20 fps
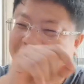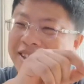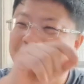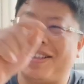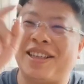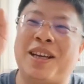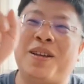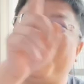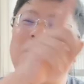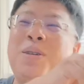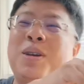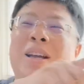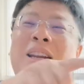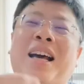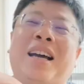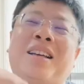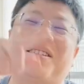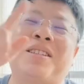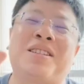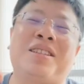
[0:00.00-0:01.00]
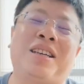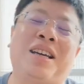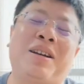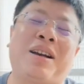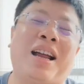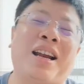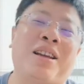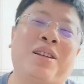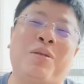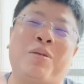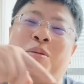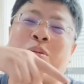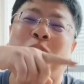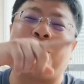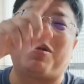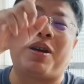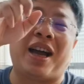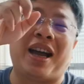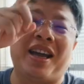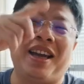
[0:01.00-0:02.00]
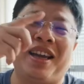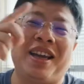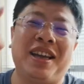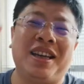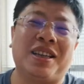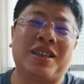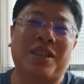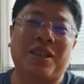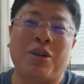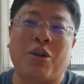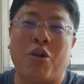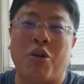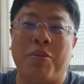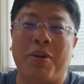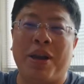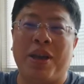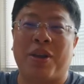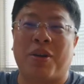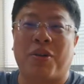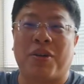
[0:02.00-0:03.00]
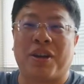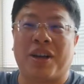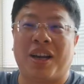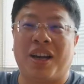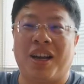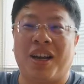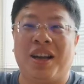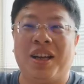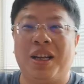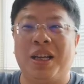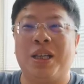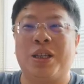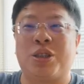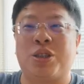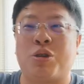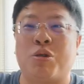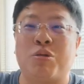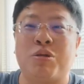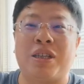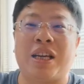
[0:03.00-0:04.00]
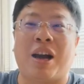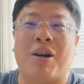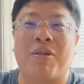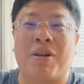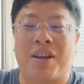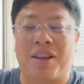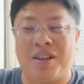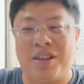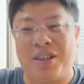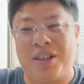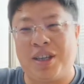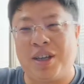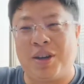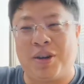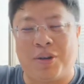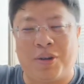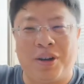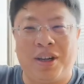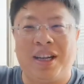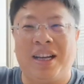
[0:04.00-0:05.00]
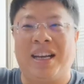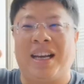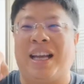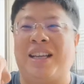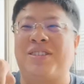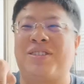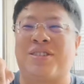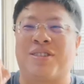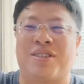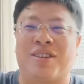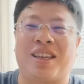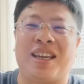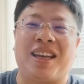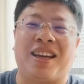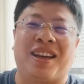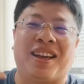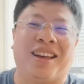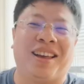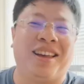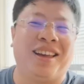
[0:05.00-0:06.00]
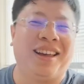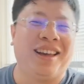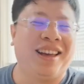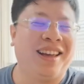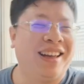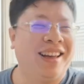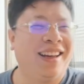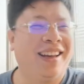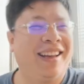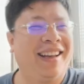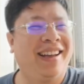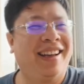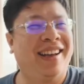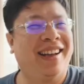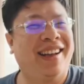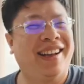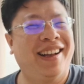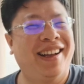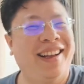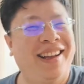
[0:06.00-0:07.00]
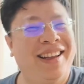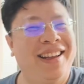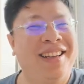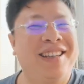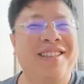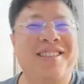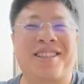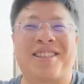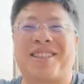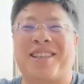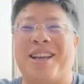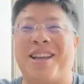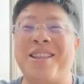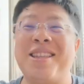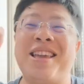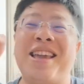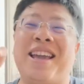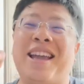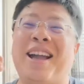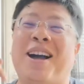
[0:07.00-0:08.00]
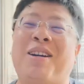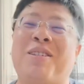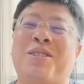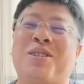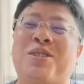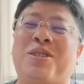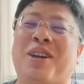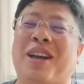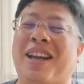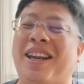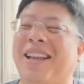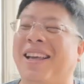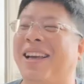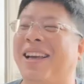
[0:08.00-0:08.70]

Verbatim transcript: 人选他直接给你弄过来，是后面有一个宗教领袖来指定的，神也要选，